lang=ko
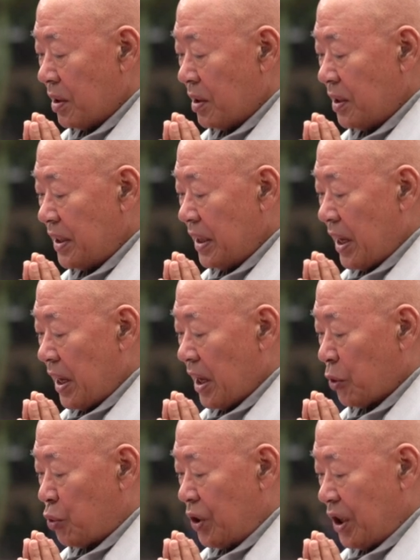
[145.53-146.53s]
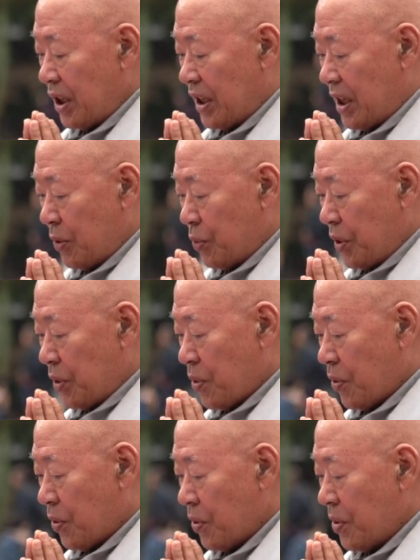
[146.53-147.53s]
어디에 귀
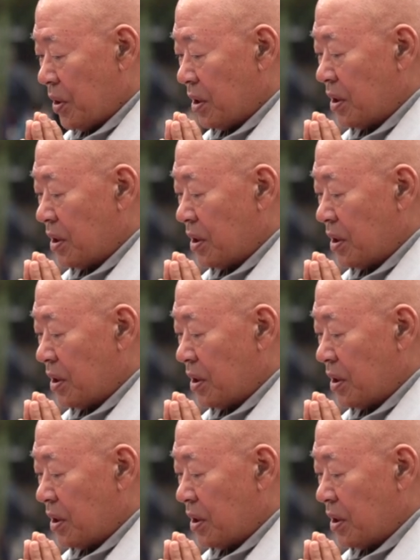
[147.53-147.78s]
기울이고